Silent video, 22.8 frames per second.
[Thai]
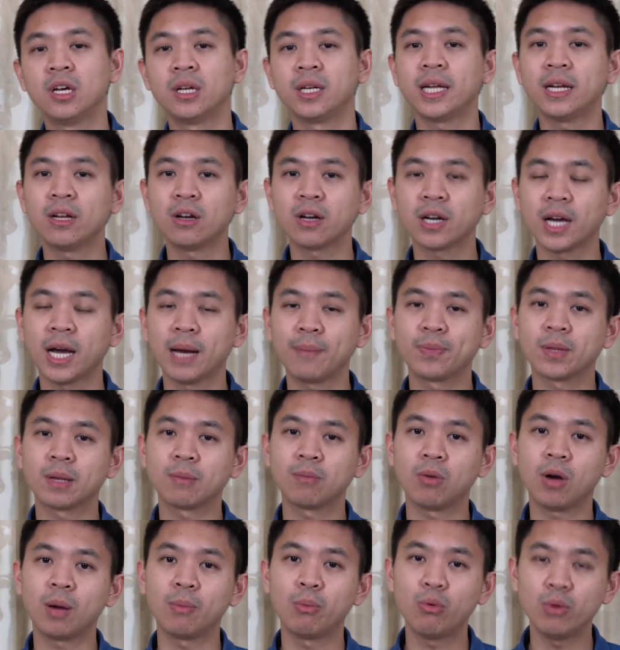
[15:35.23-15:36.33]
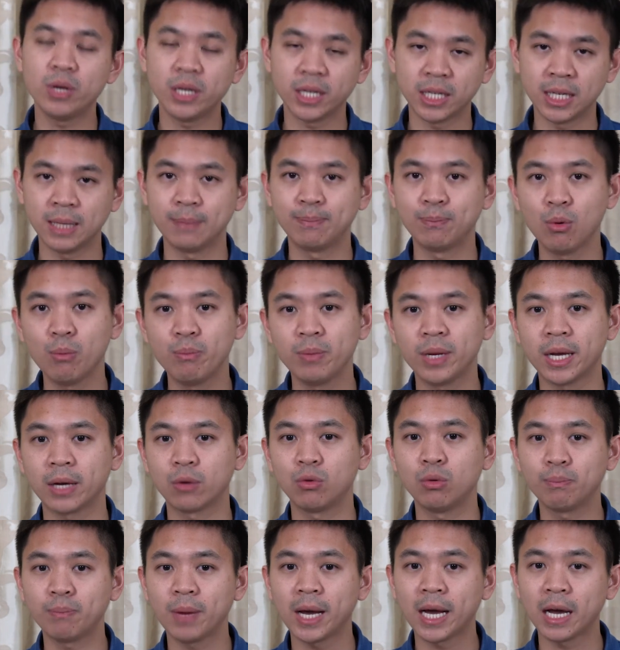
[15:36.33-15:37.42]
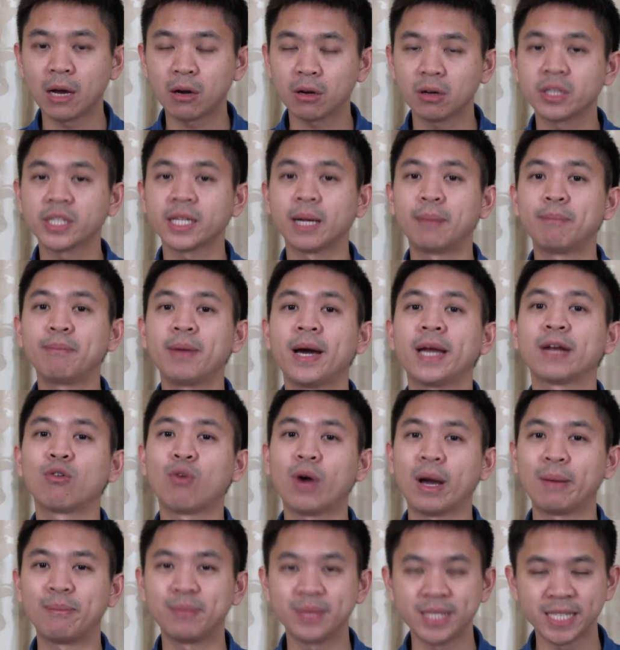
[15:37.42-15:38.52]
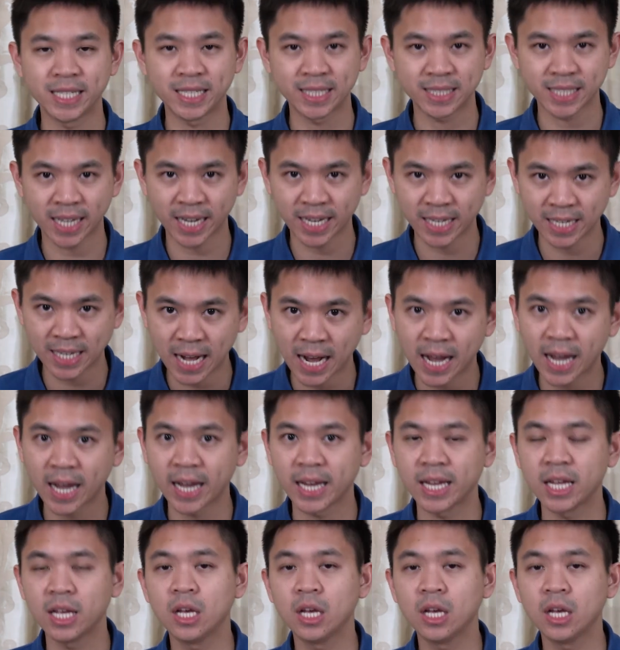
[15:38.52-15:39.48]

แน่นอนครับพอพูดอย่างนี้ปุ๊บเนี่ยคุณป้าเขาก็สัมผัสความจริงใจได้